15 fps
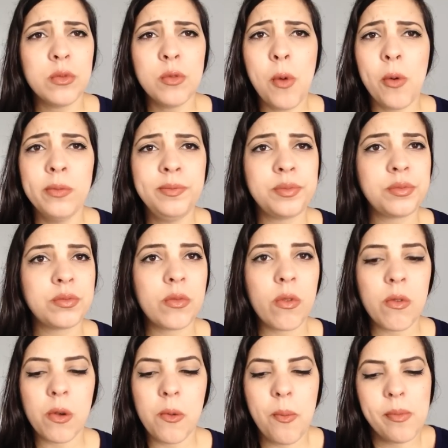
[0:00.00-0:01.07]
Muito hum, bom.
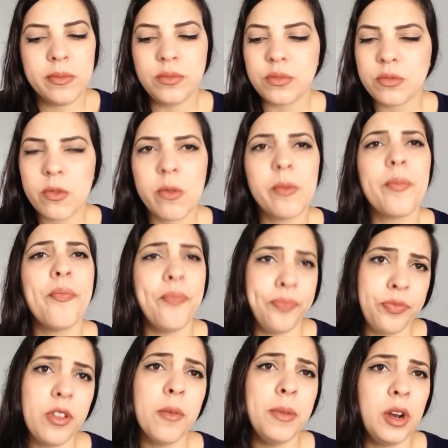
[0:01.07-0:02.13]

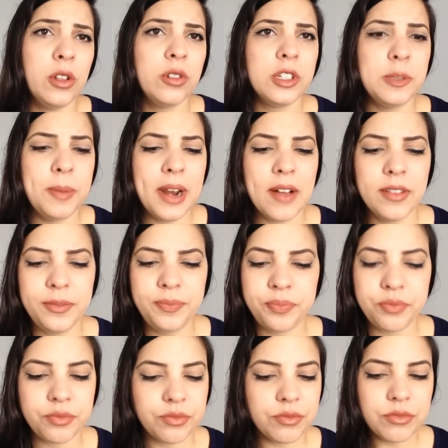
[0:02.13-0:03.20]
Hum, melhor do que eu
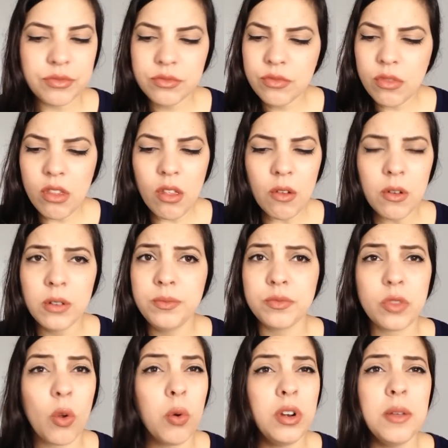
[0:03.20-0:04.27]
esperava.
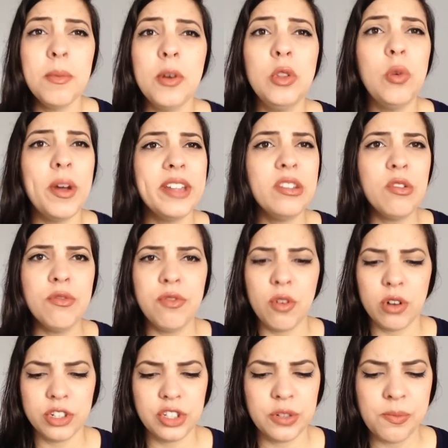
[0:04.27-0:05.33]
O limão não é tão
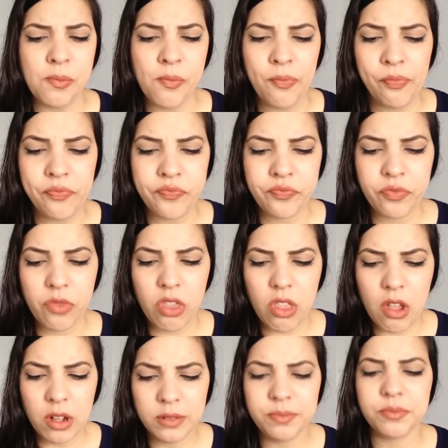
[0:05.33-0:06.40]
forte.
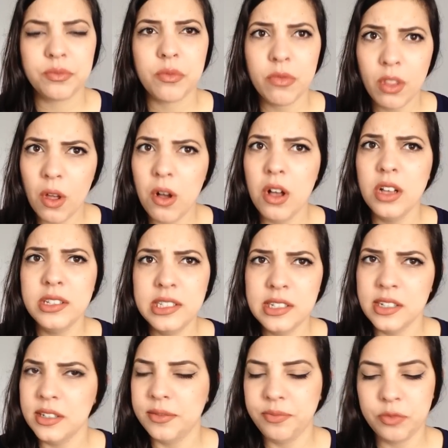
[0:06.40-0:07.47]

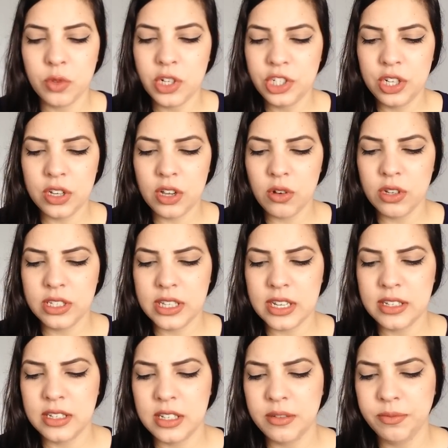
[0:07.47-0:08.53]
Nossa, não achei que eu
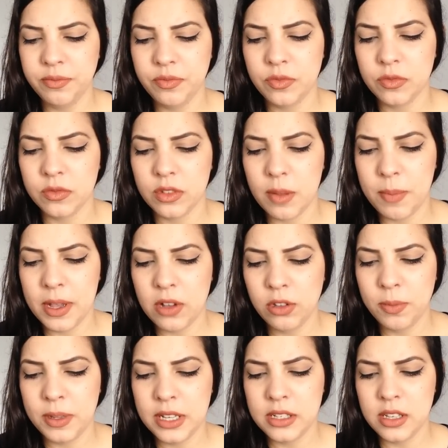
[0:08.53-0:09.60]
gostasse assim. Vou pegar
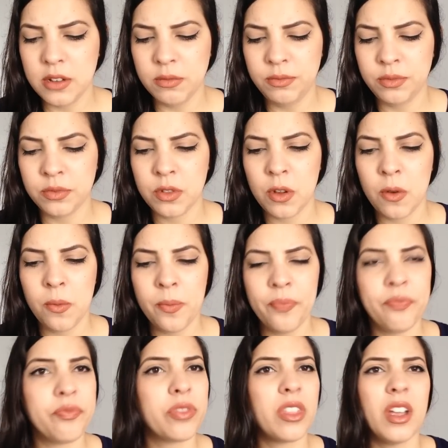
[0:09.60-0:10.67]
outro pedacinho.
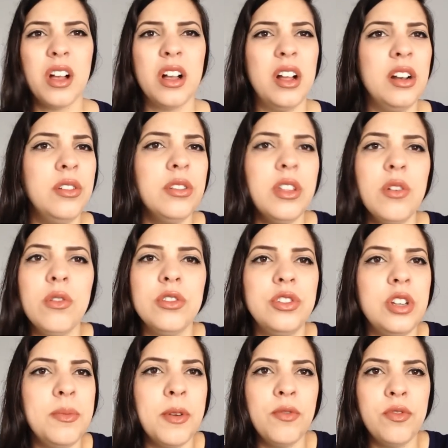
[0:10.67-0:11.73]
Ele não tem
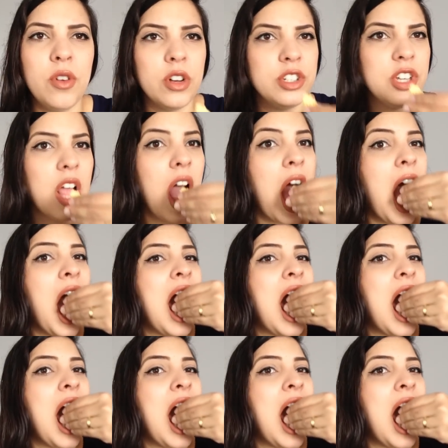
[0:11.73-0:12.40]
gosto de limão forte.